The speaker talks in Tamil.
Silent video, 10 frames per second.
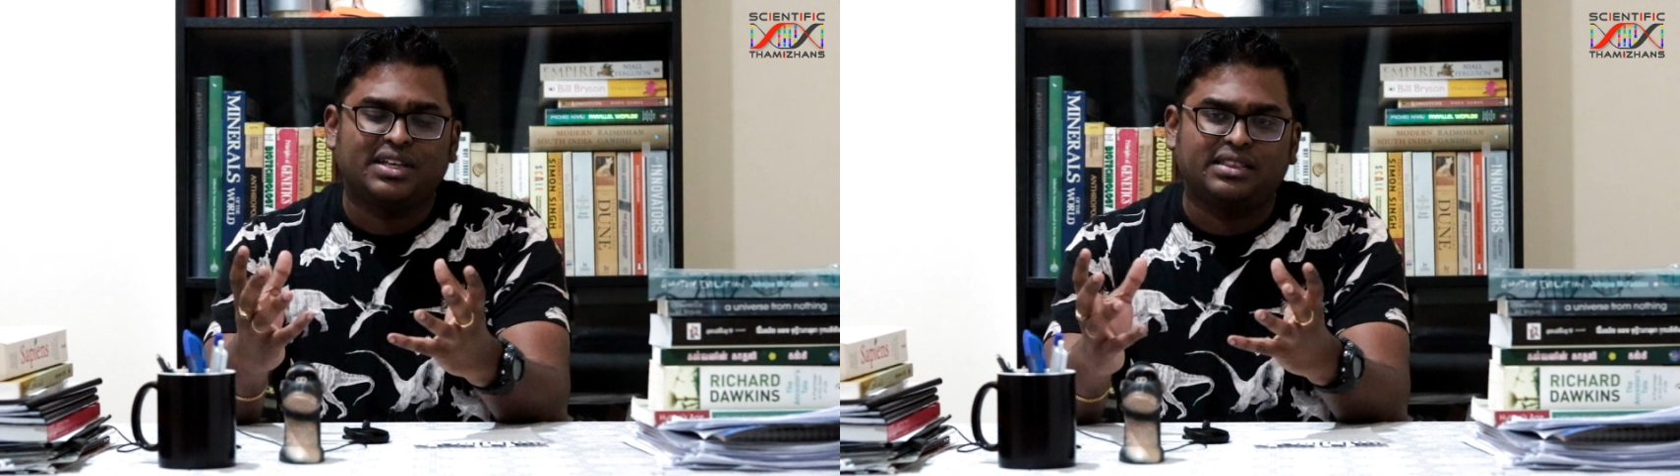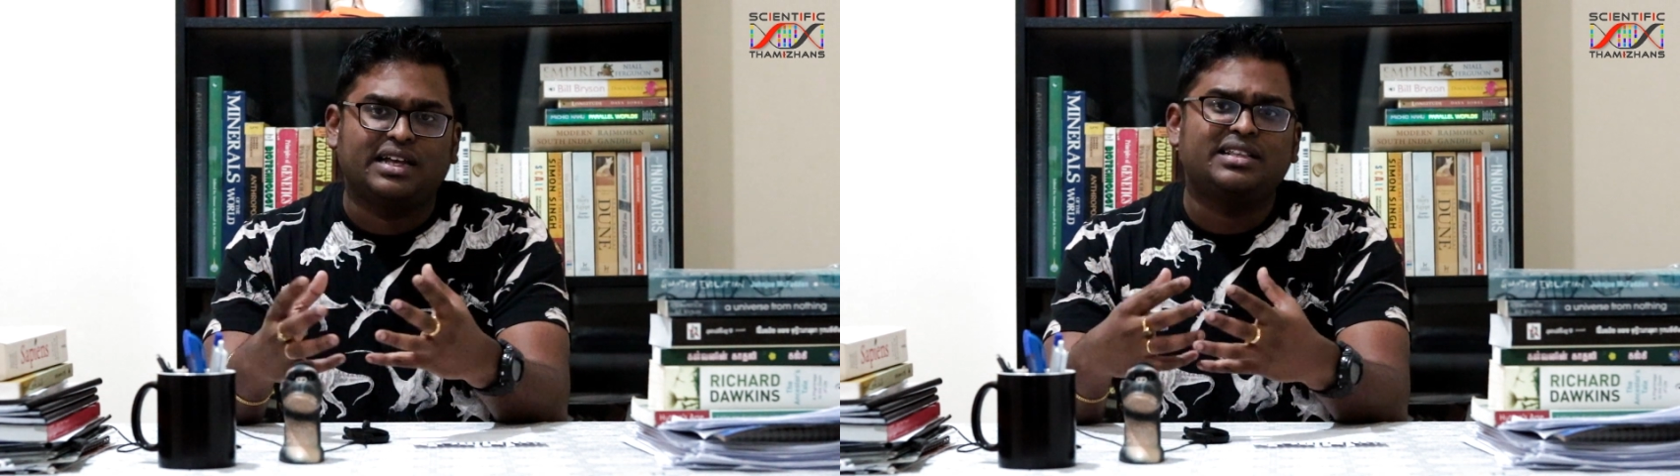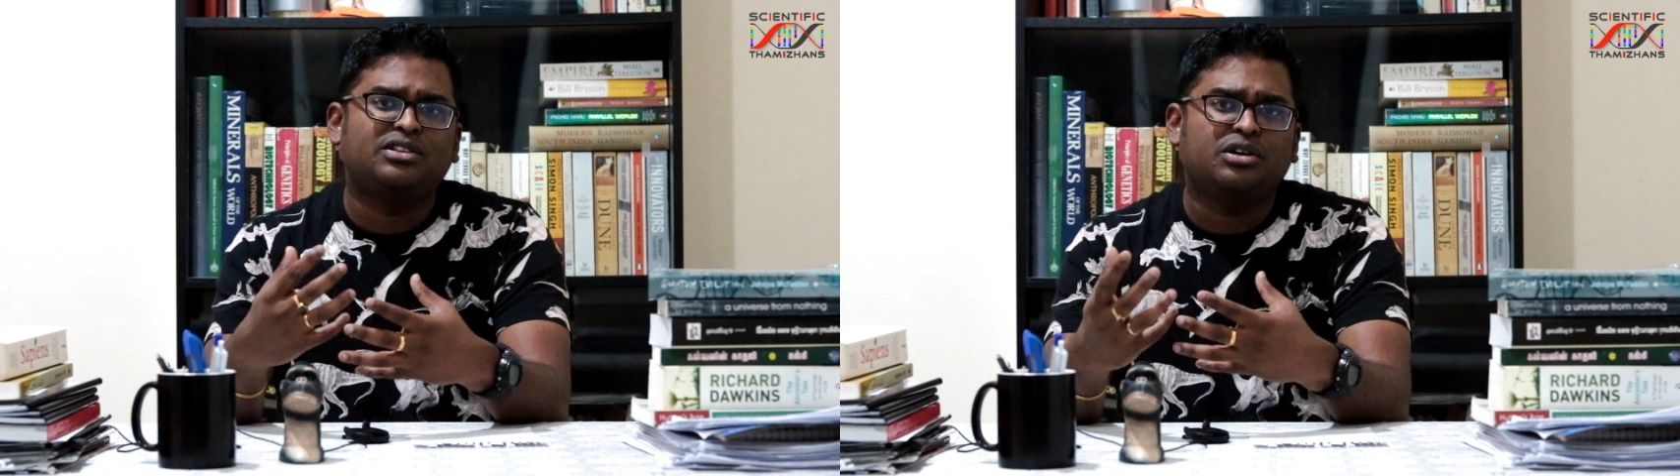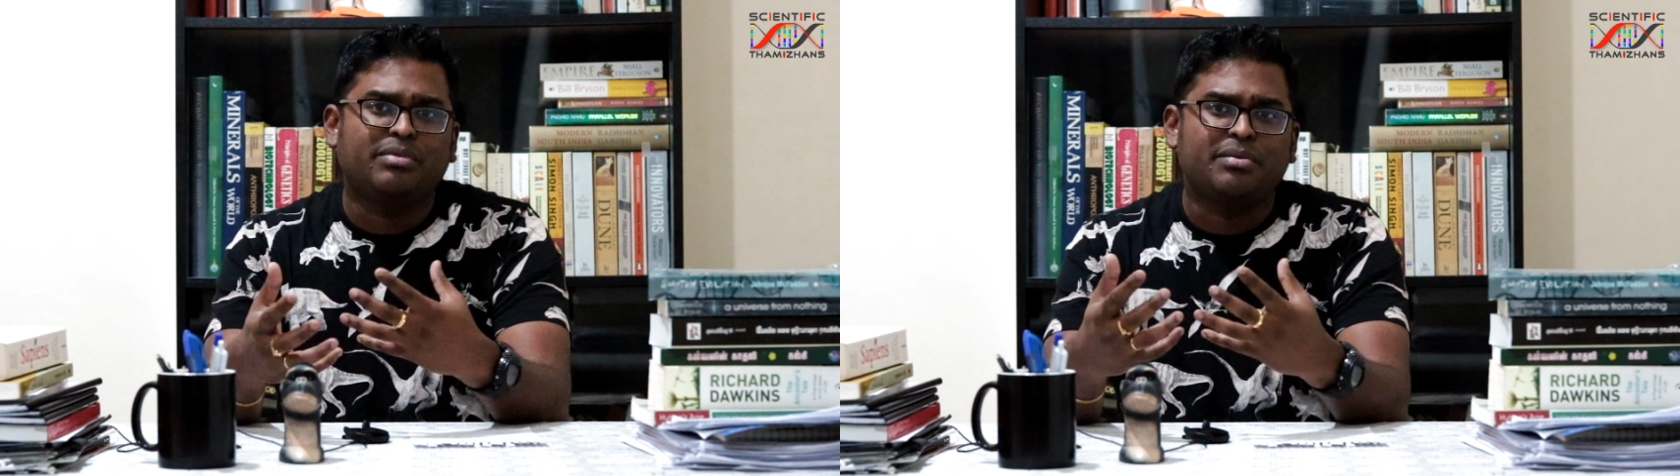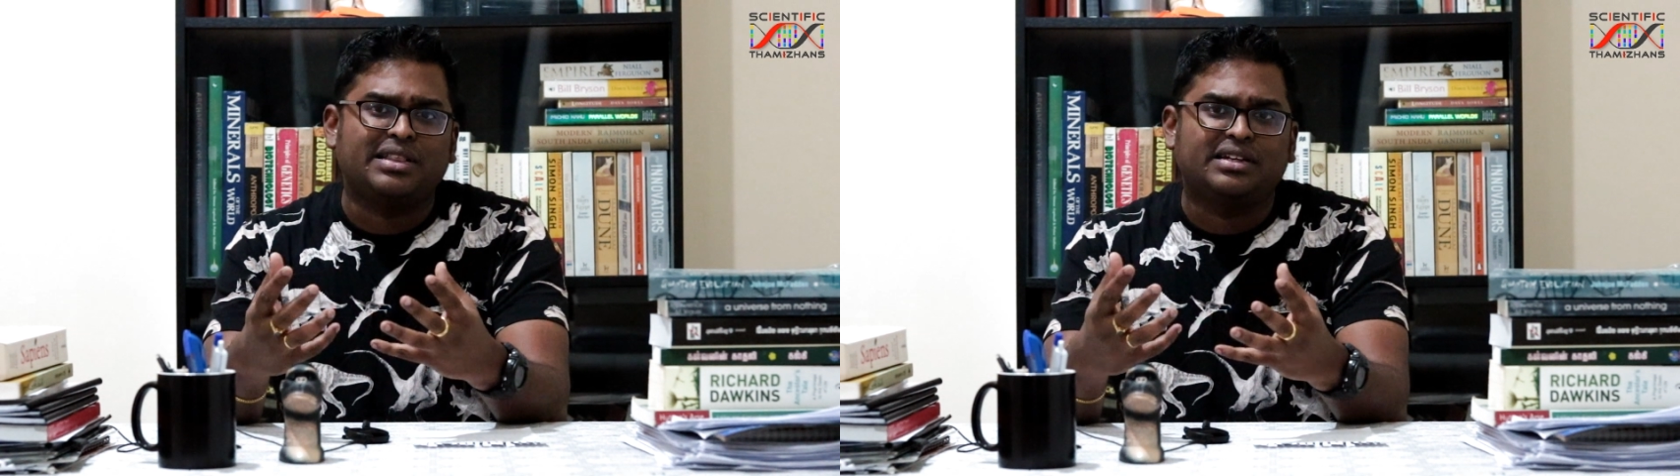இந்த
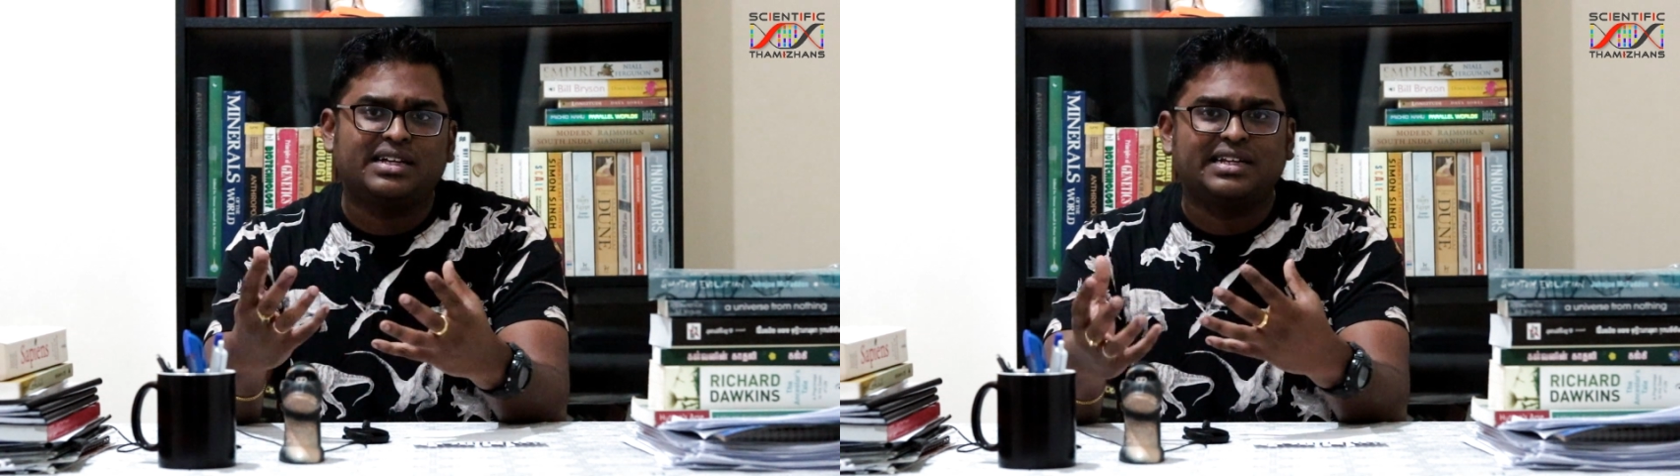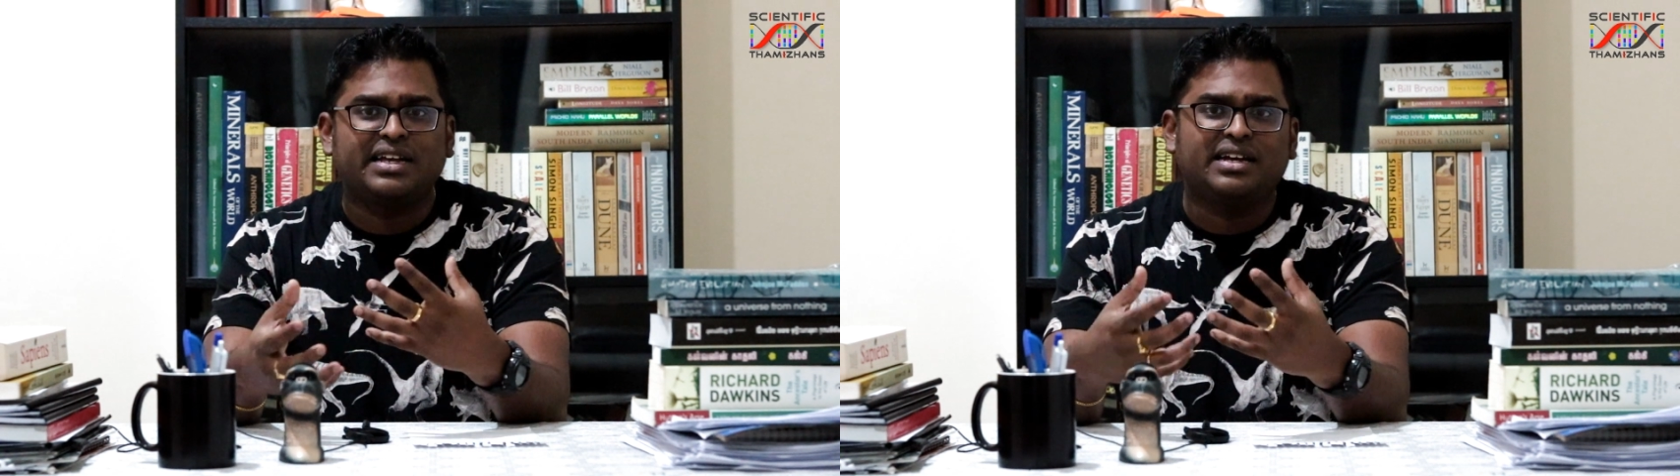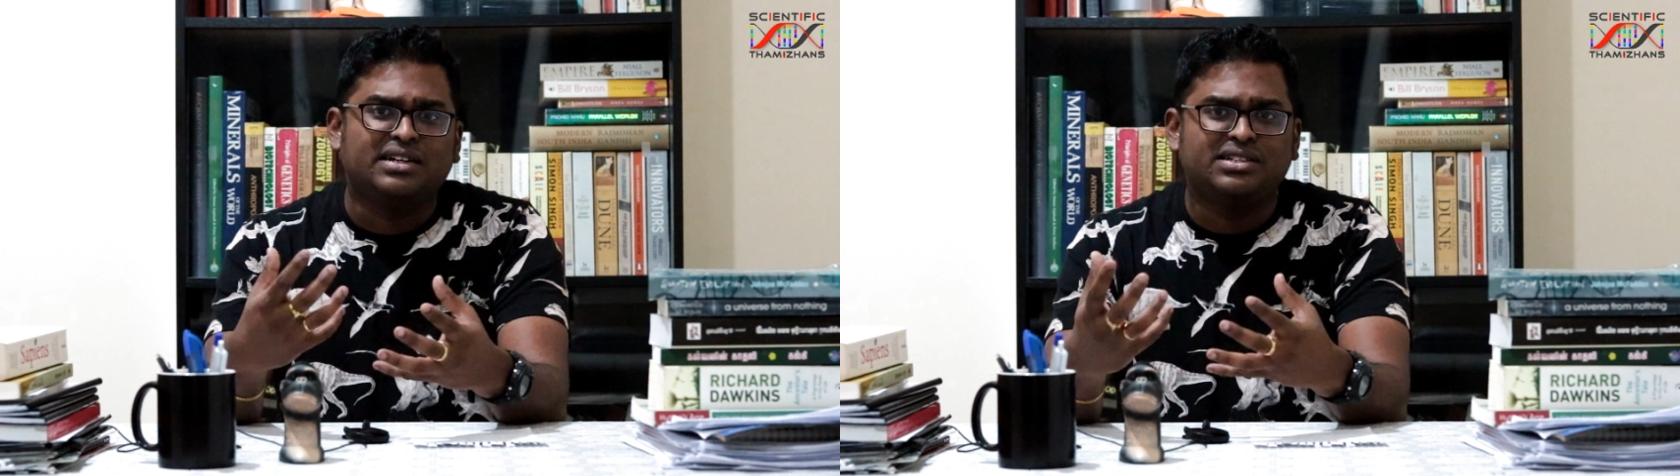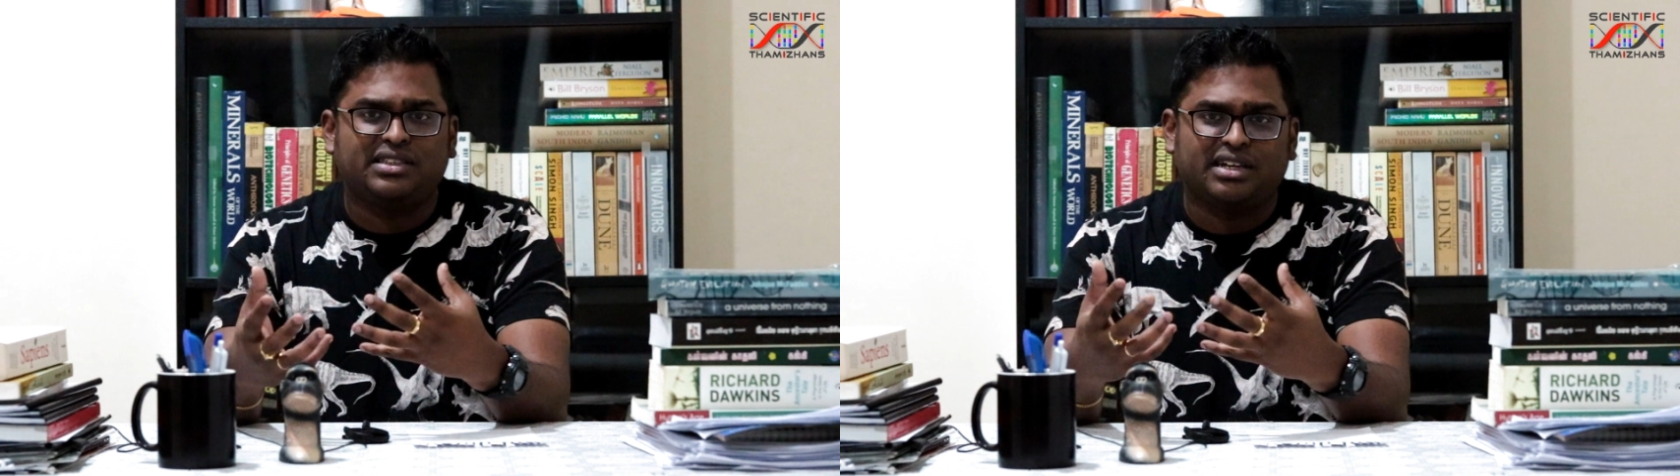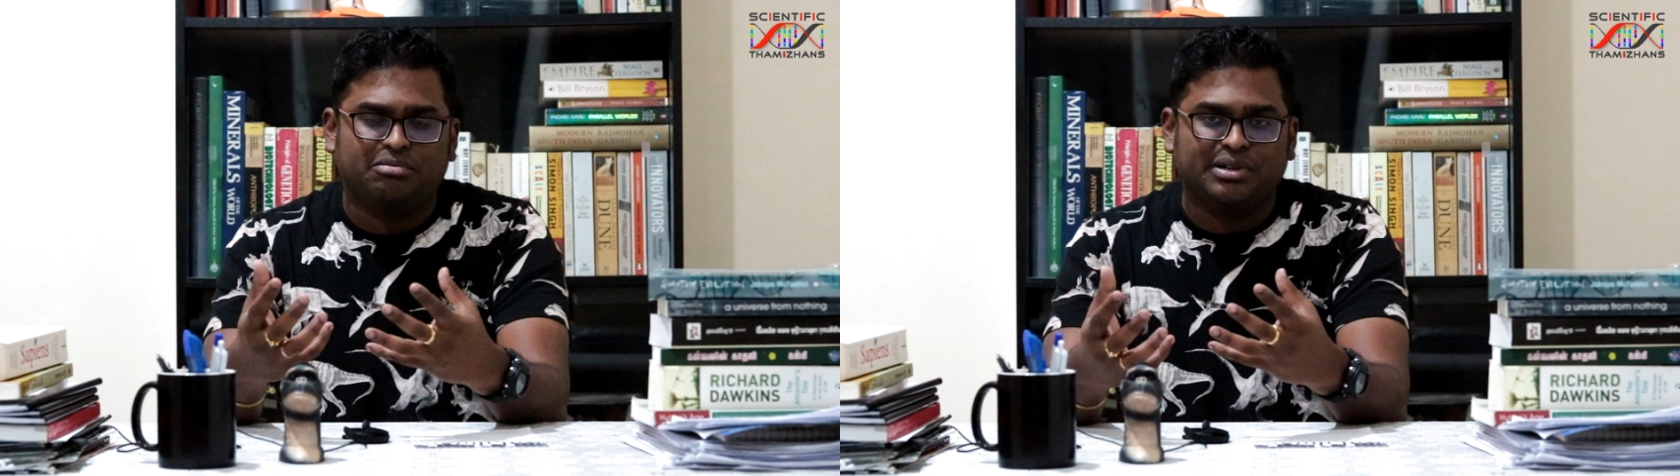எல்லாத்துக்கும் போய் பார்த்திங்கன்னா நிறைய எனர்ஜி
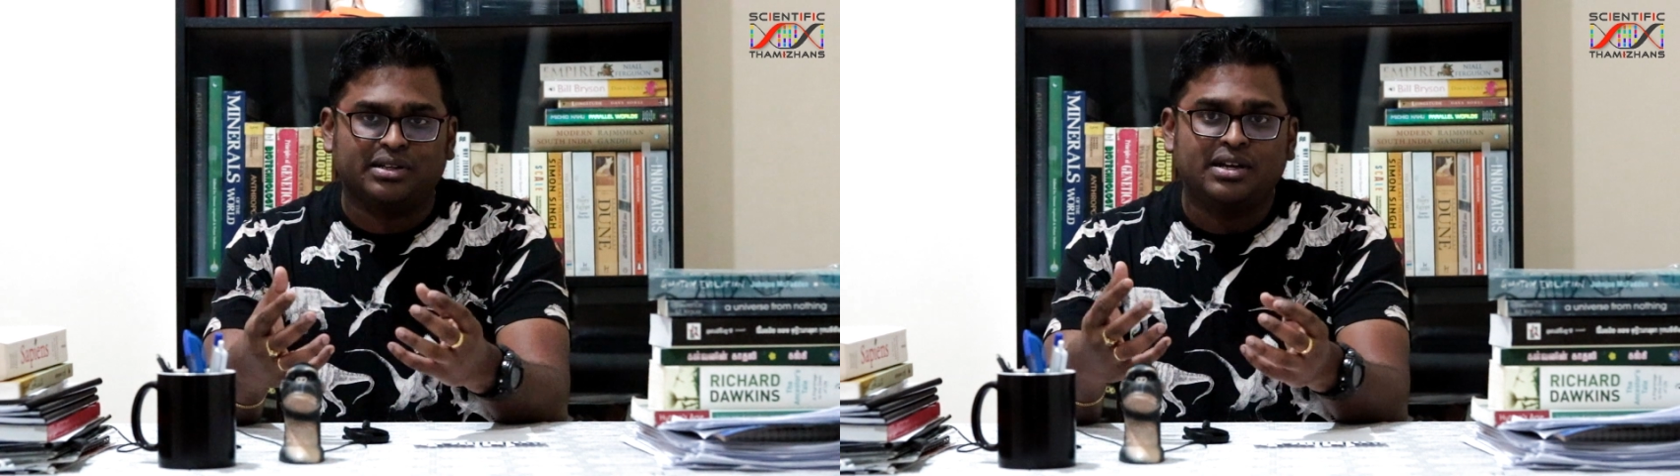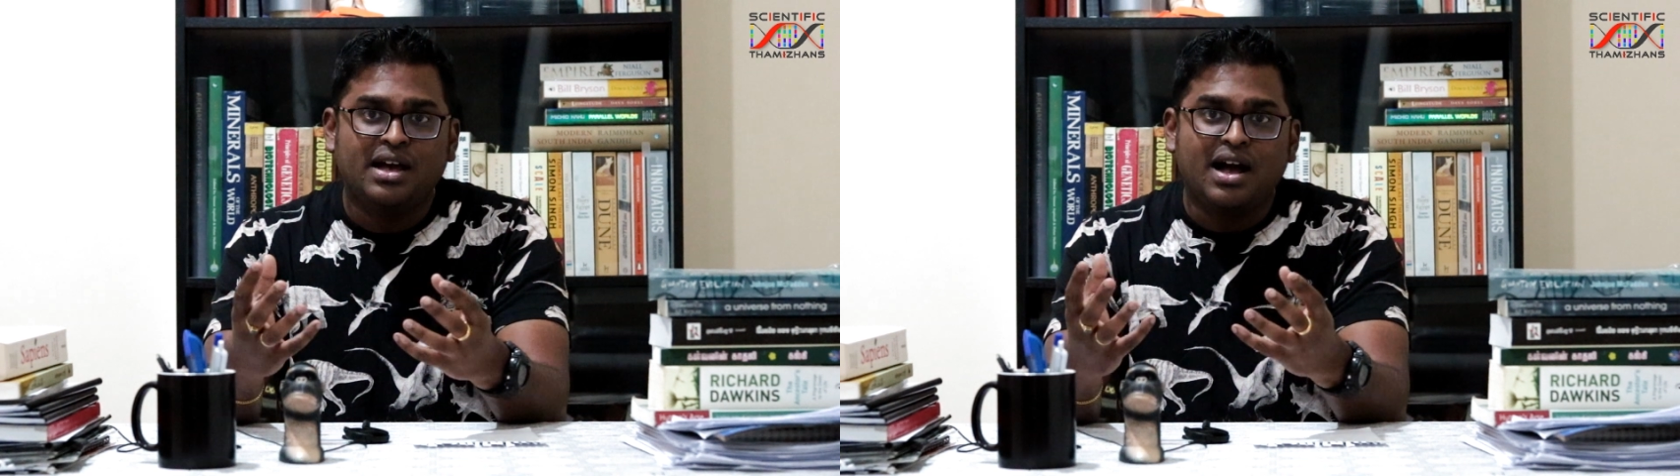தேவைப்படுது